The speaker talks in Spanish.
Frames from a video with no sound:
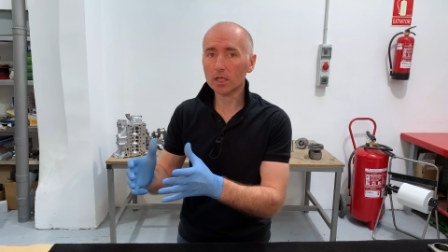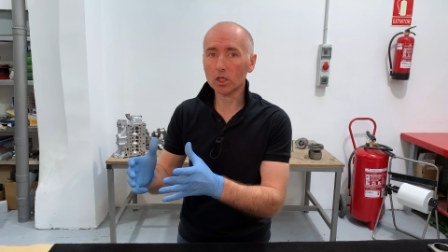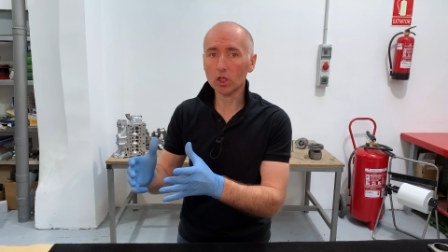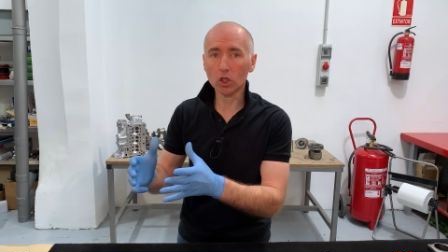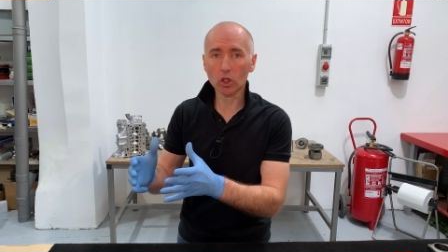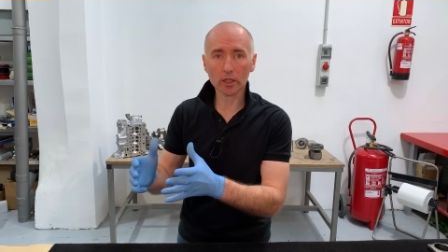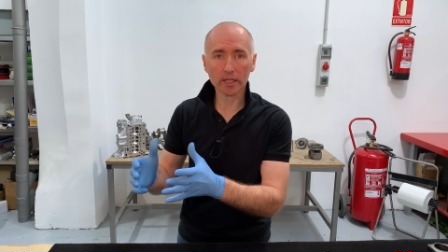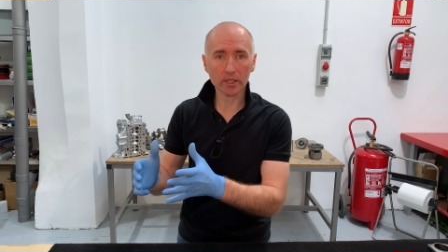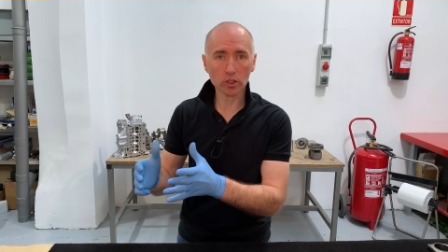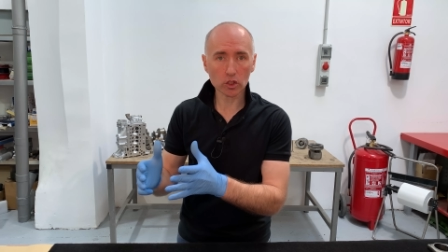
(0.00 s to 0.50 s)

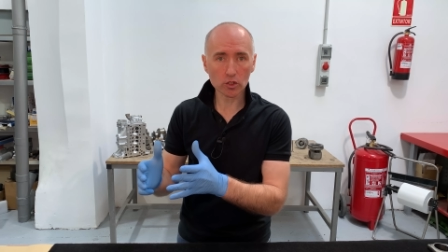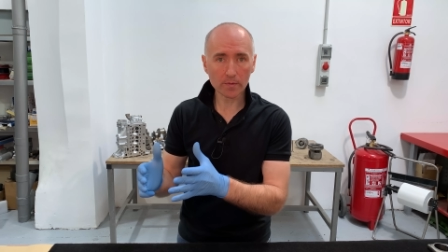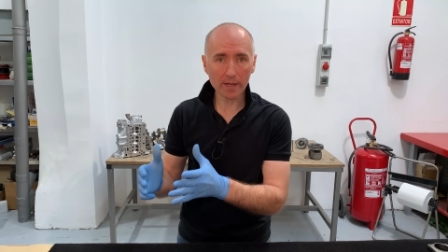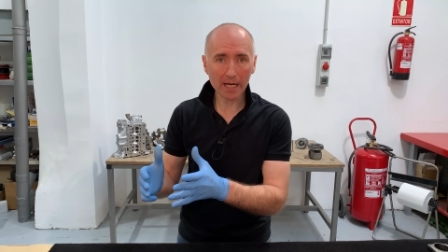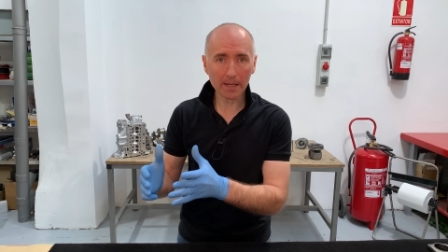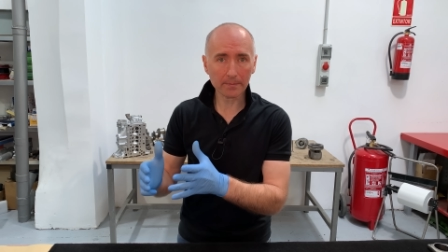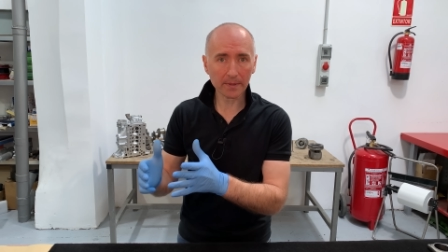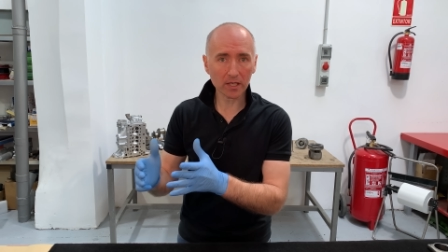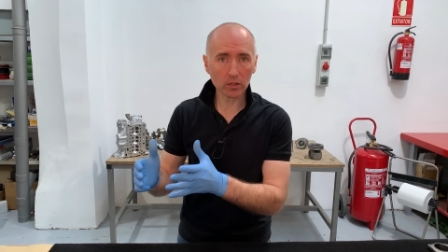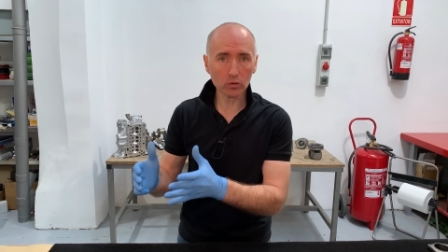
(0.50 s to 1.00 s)
lo que nos va
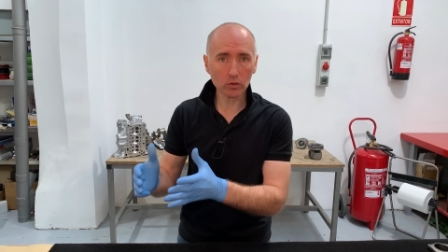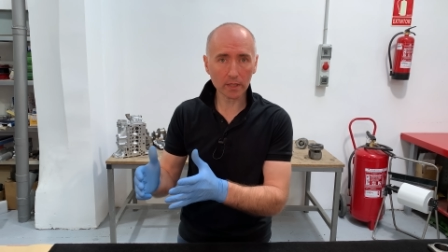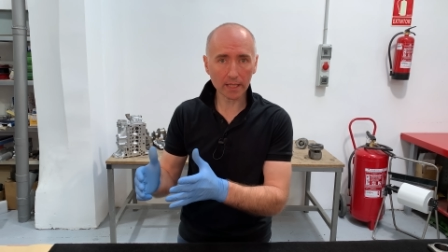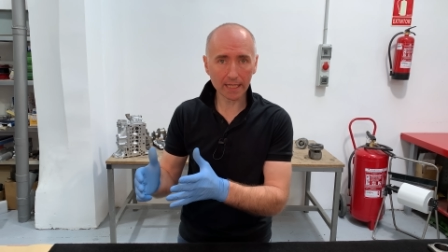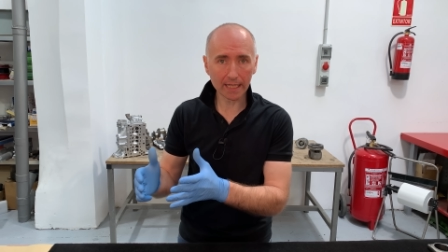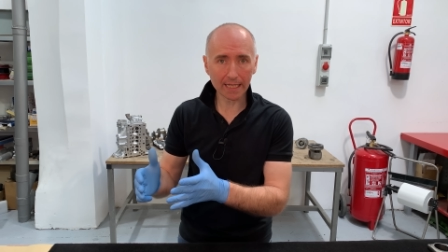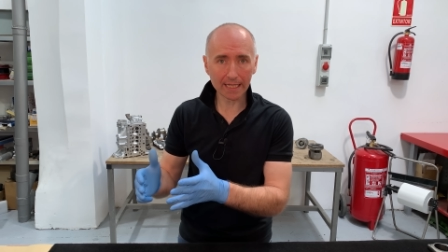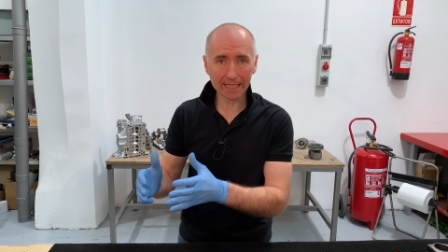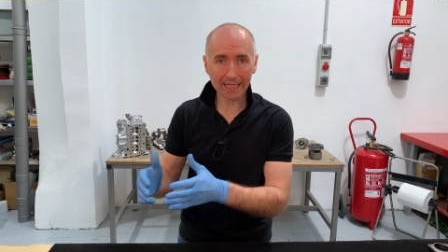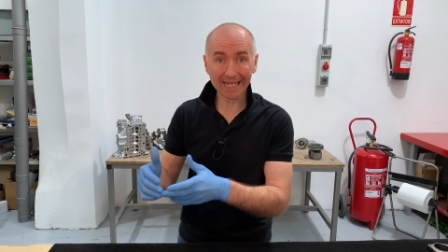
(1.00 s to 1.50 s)
a
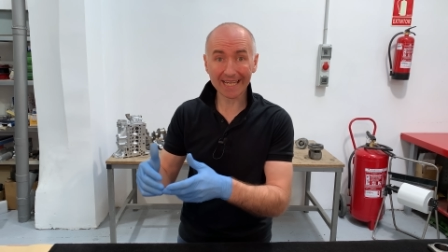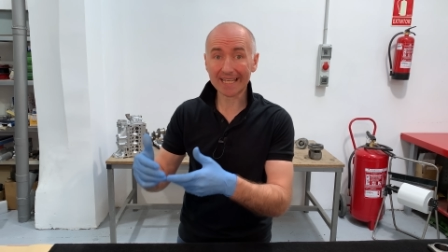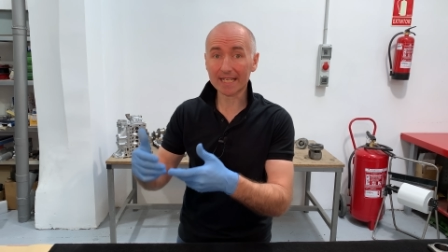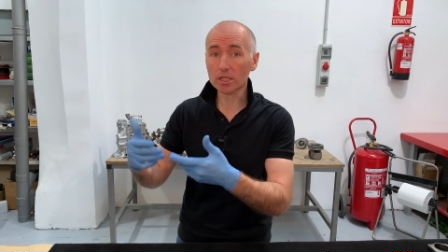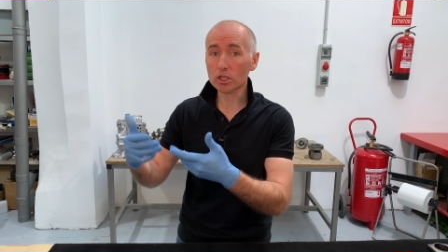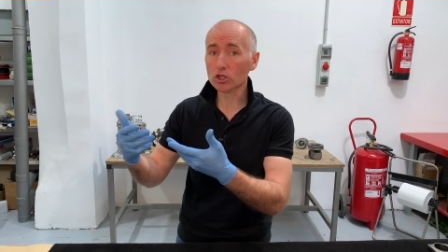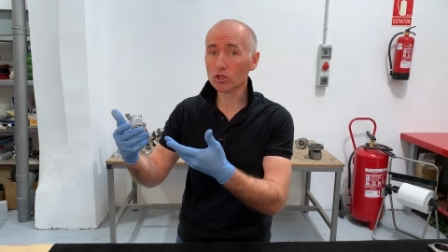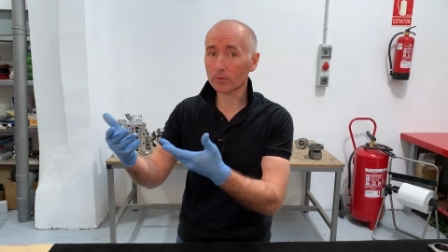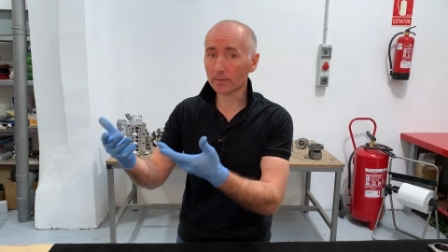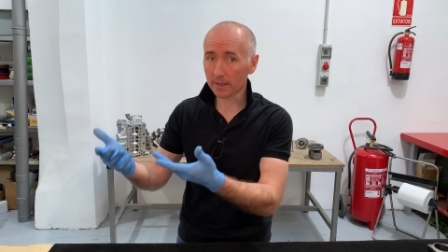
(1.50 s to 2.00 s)
perjudicar en
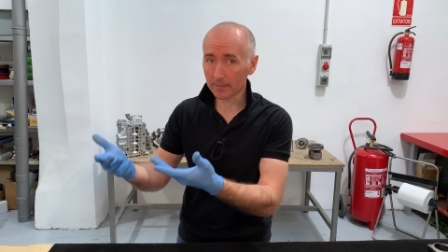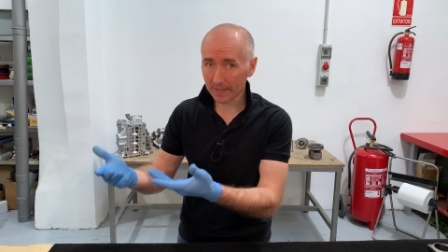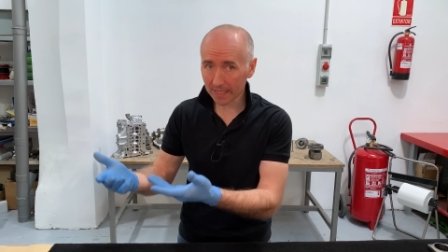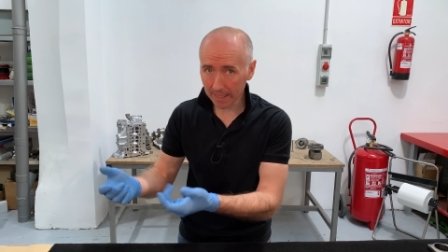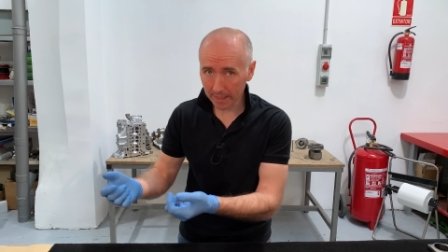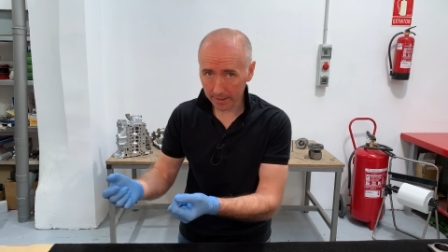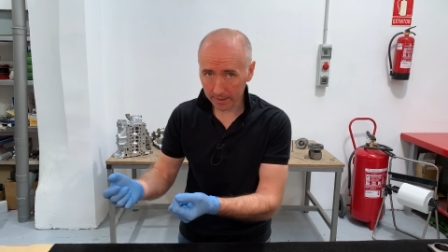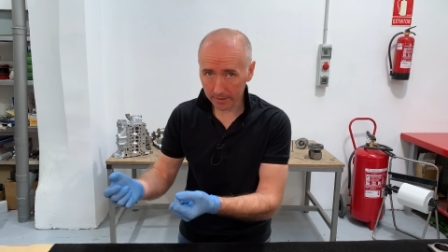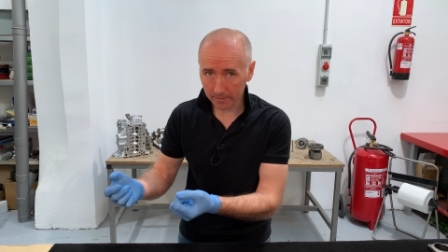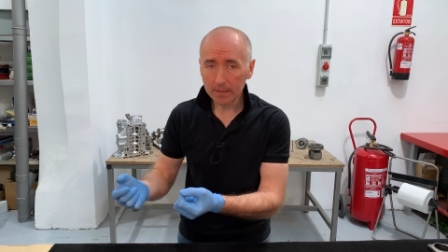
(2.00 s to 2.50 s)

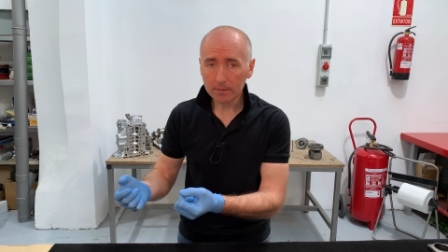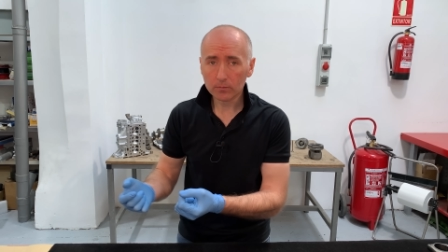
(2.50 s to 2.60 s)
sobremanera.